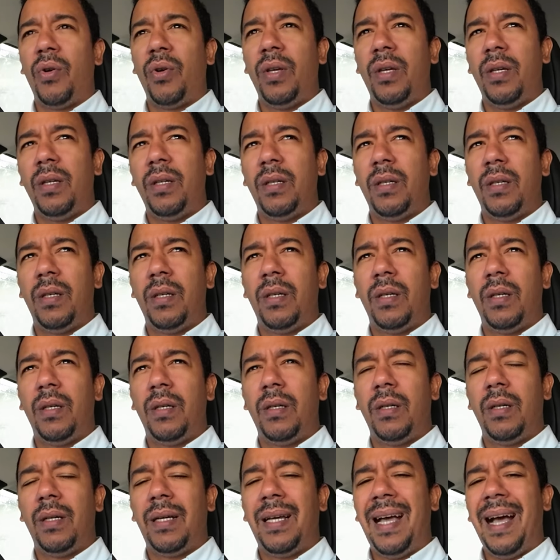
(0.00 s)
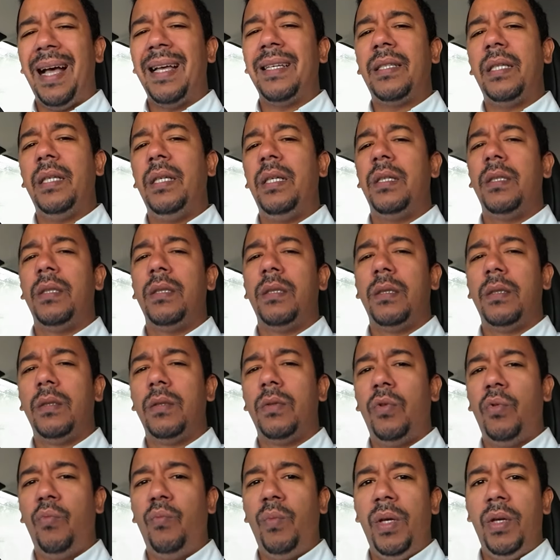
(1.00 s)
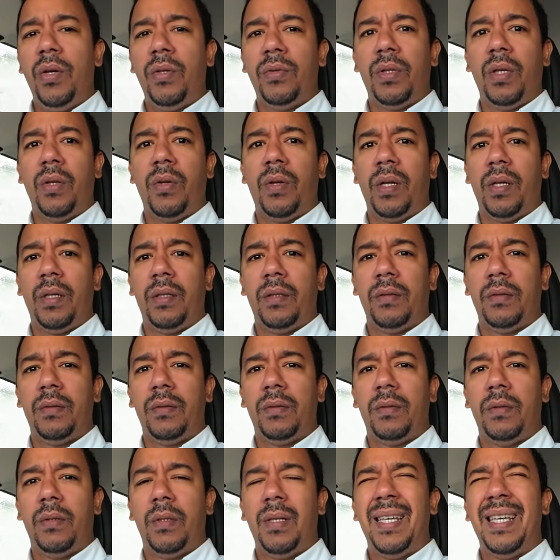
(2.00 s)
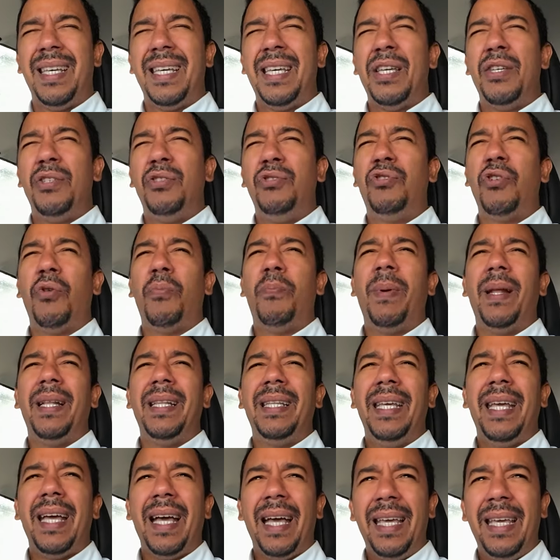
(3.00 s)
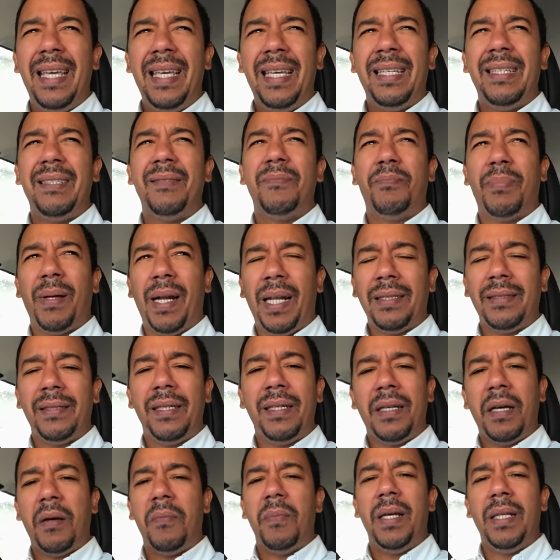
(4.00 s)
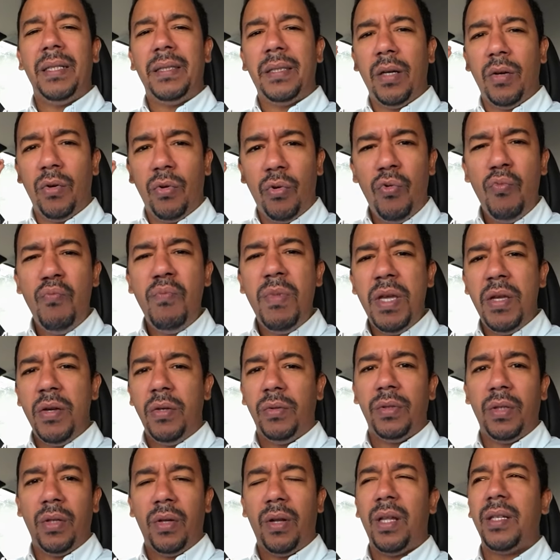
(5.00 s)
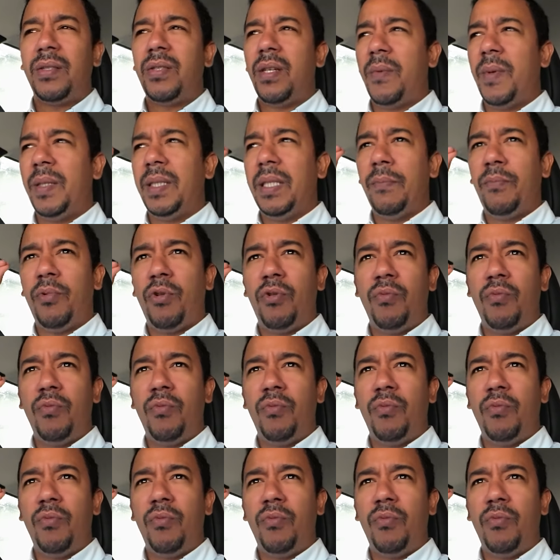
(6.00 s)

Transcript: hoy casi un millón de dólares. Yo perdí ahí prácticamente un millón de dólares solamente